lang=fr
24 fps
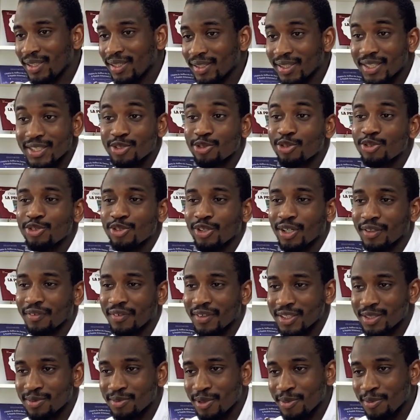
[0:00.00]
qu'est-ce que j'aurais fait
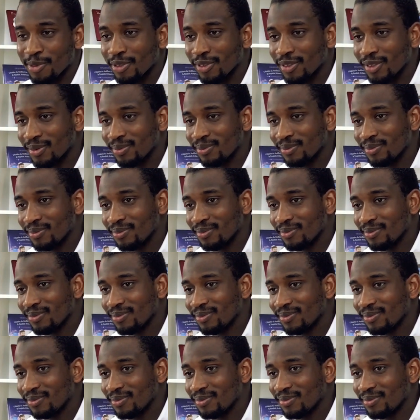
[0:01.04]
à ce moment
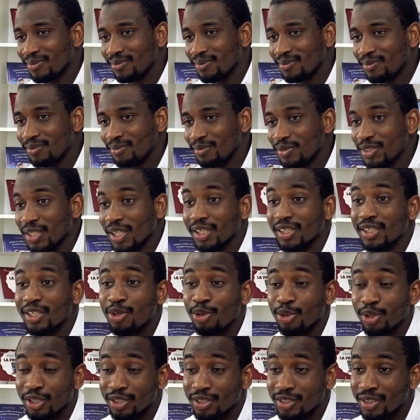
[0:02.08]
Certains
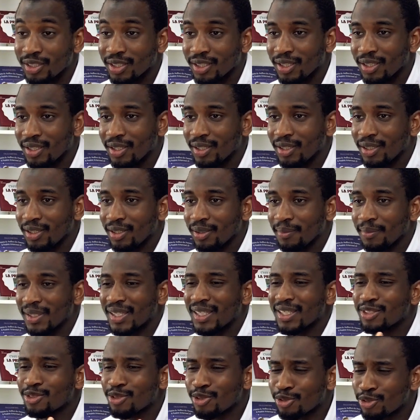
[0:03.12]
auraient dit, mais
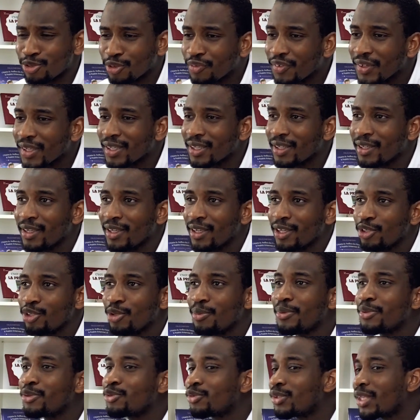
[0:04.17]
qu'est-ce que tu fais
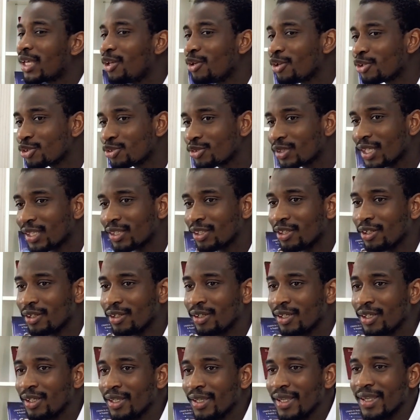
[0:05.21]
Depuis tout à l'heure, je t'attends,
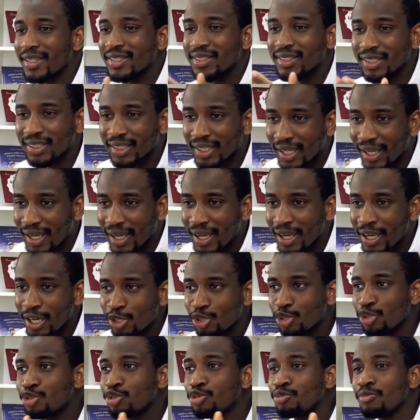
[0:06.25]
etc.
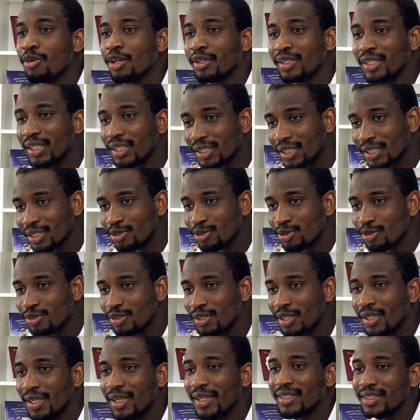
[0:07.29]
Je suis mort d'inquiétude,
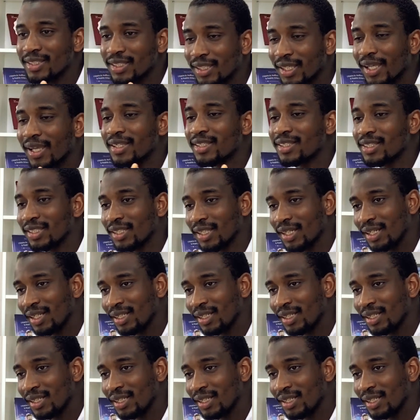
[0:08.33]
etc., etc.